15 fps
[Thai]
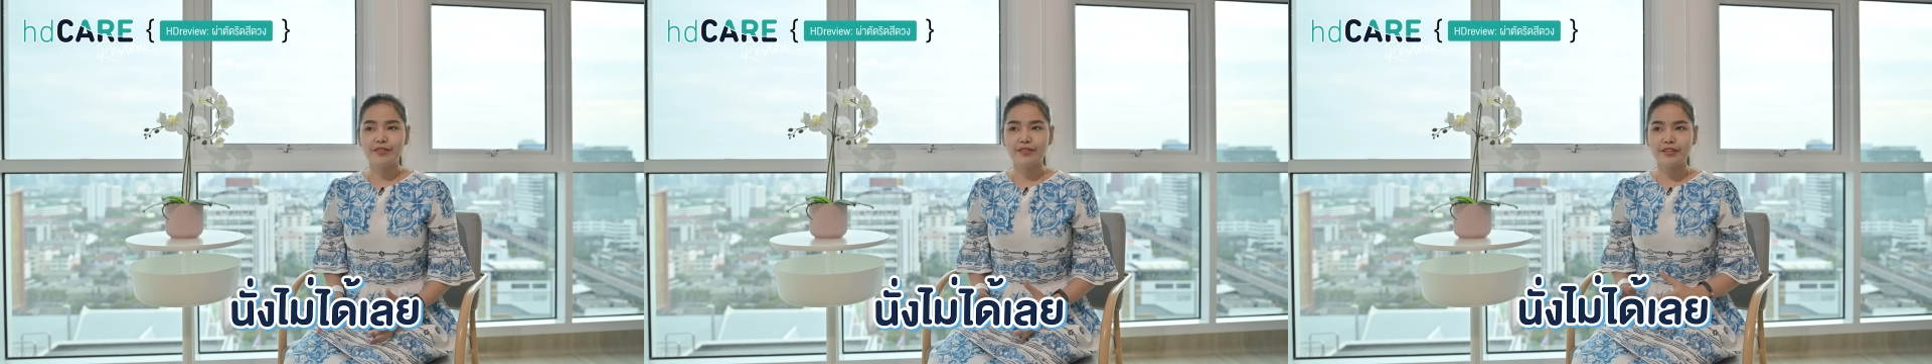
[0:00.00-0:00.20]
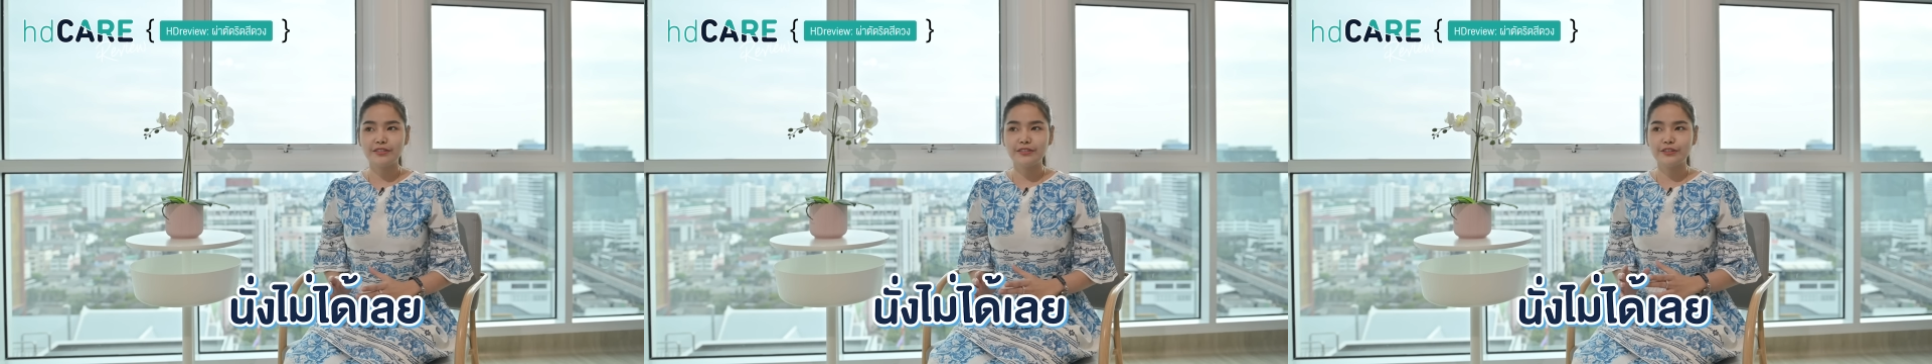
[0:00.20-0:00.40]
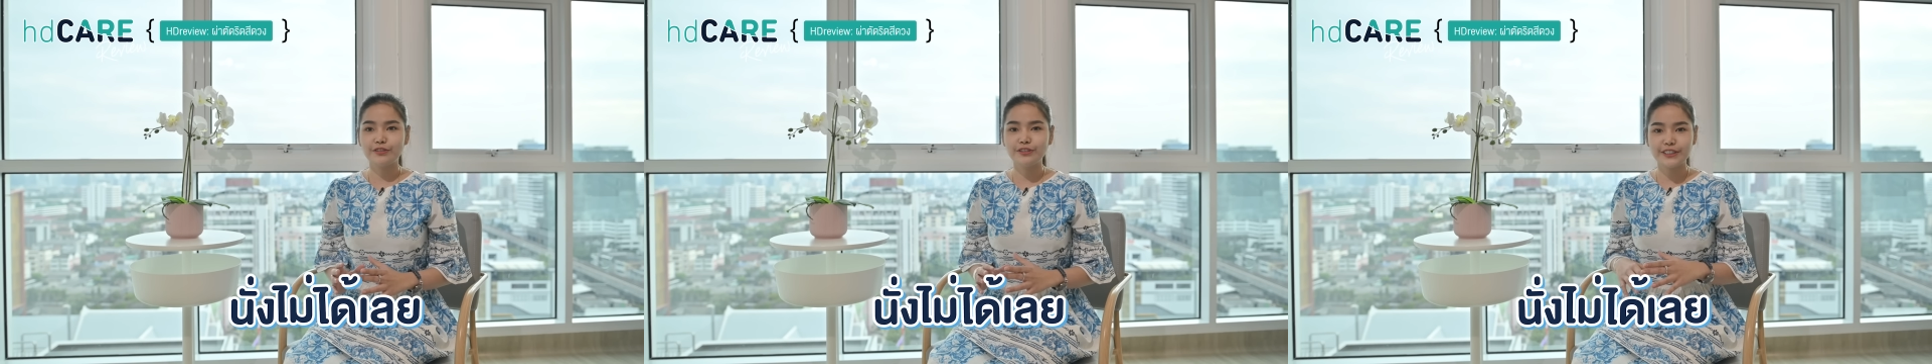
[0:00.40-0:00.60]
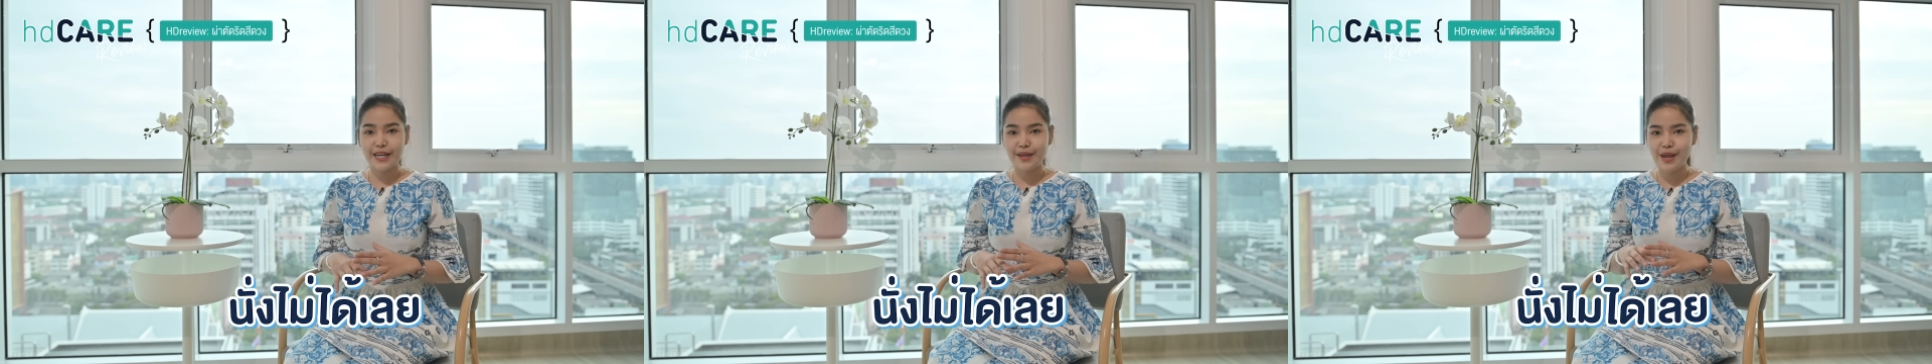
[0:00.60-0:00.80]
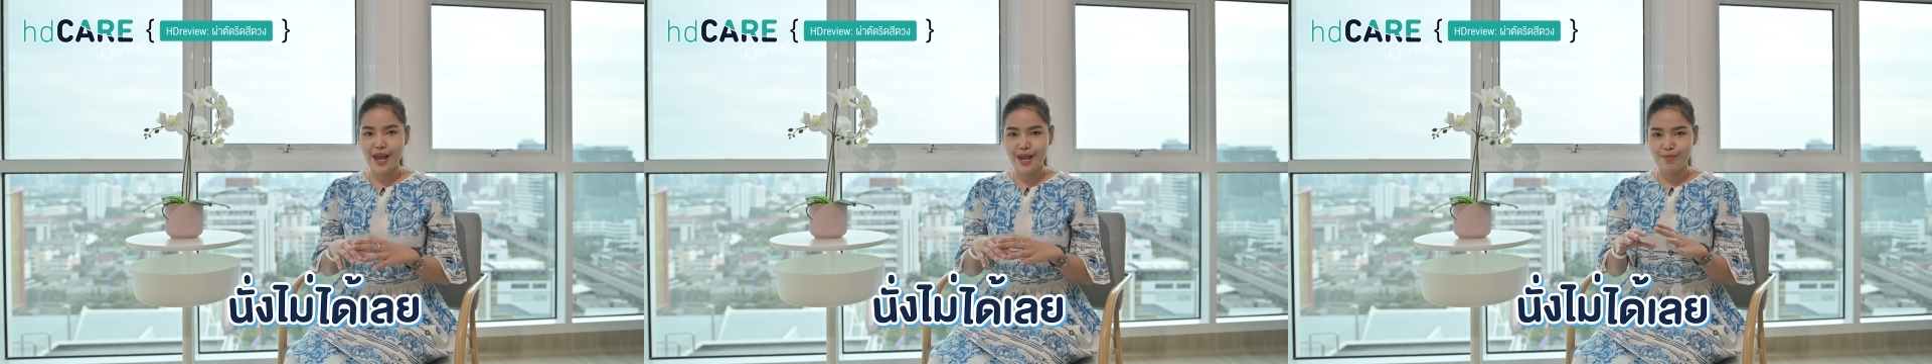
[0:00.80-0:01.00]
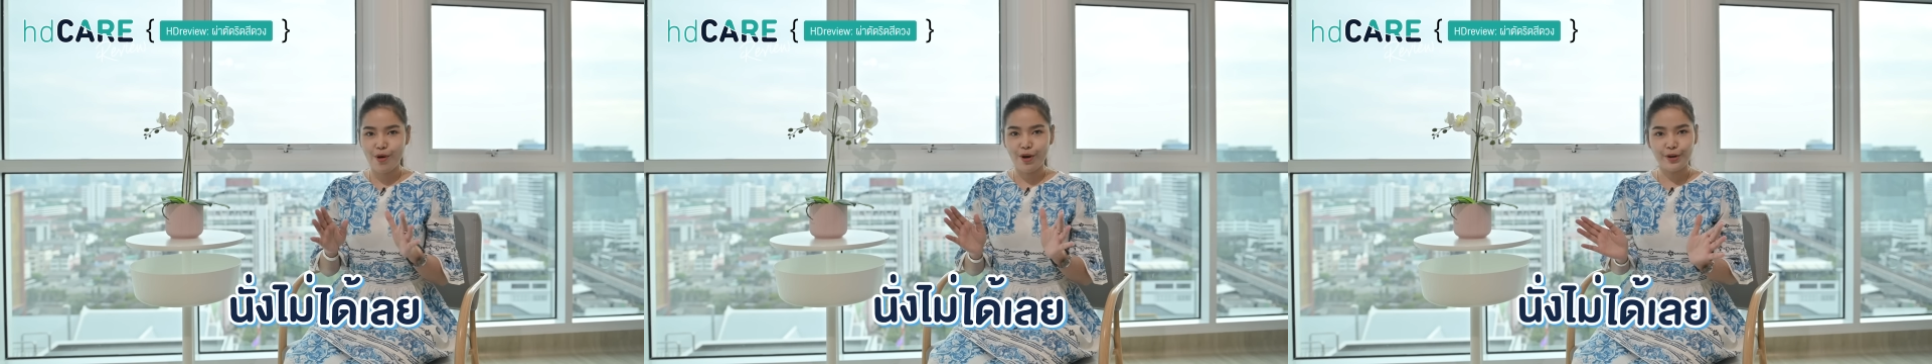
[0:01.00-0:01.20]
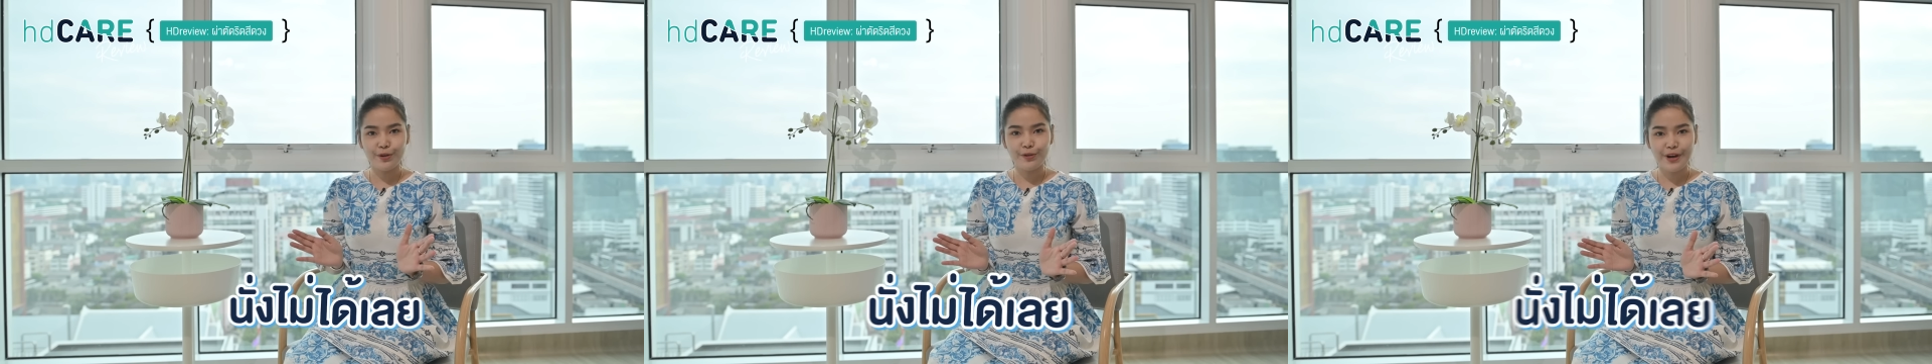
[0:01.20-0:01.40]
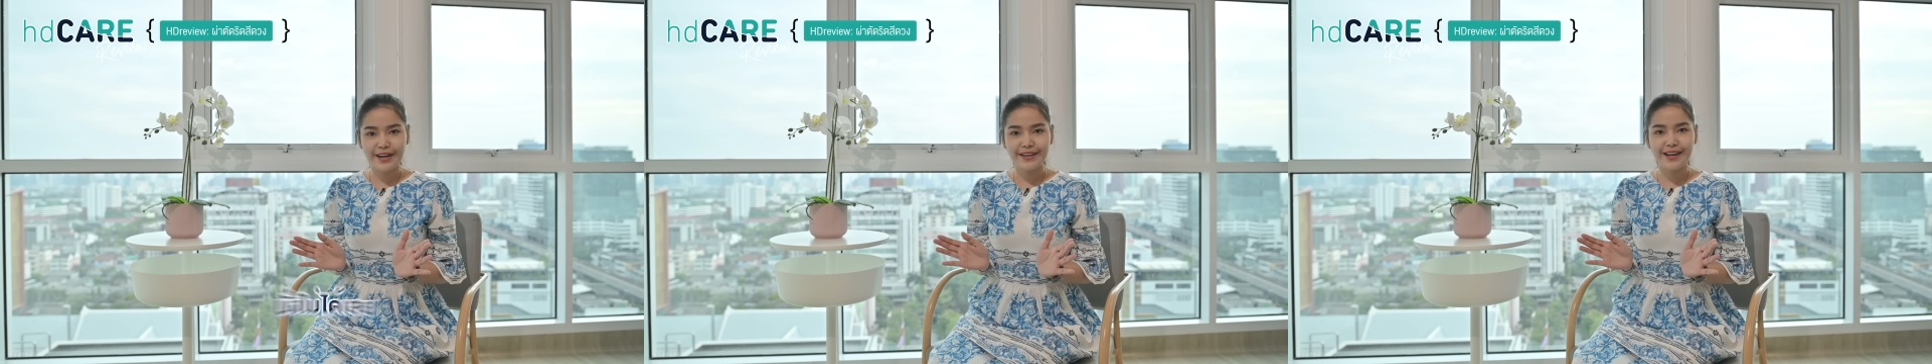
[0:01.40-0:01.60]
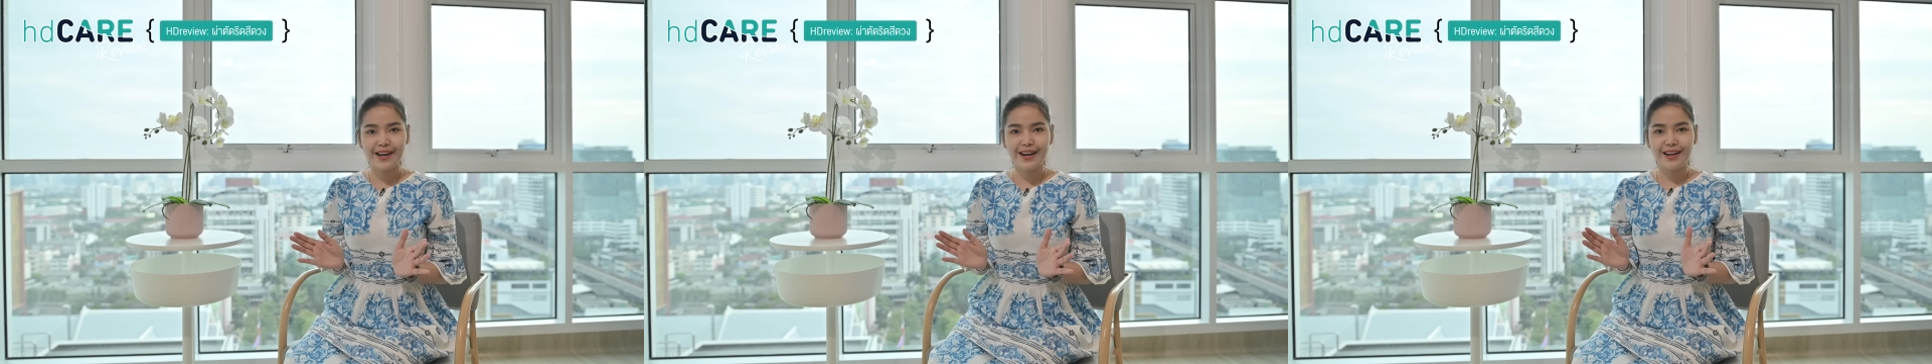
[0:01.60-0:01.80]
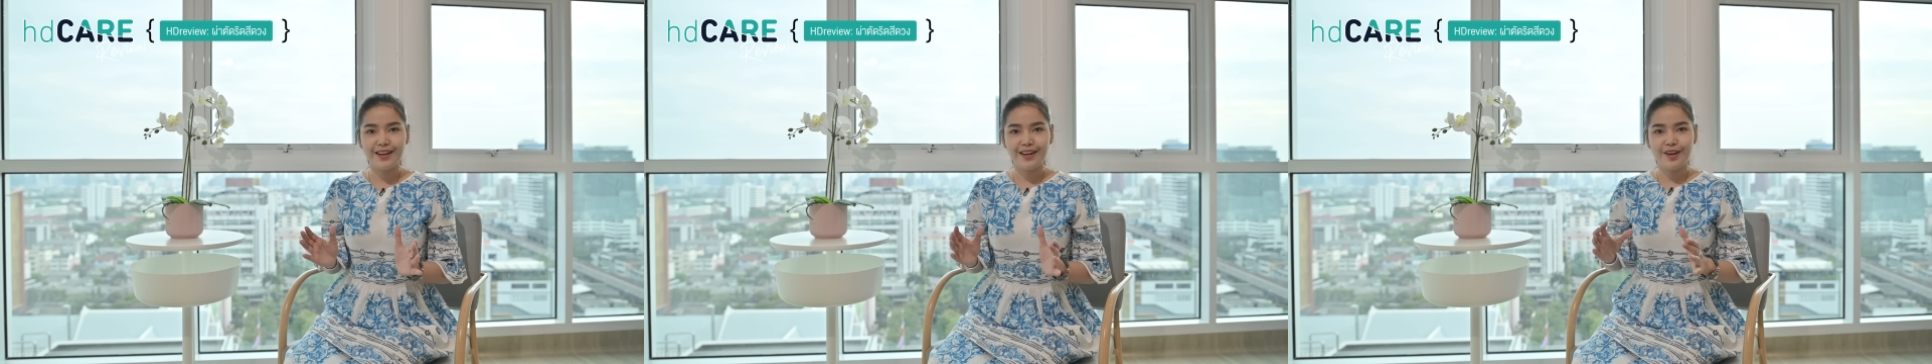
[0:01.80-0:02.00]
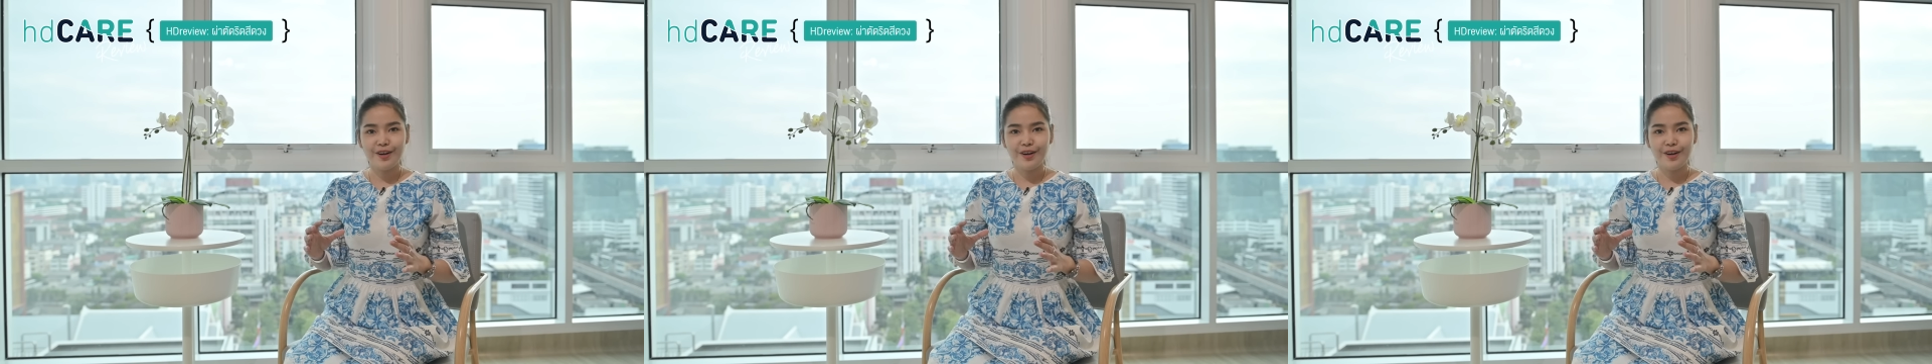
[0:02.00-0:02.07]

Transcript: ก็คือต้องใช้ไอหมอนโดนัทอะค่ะ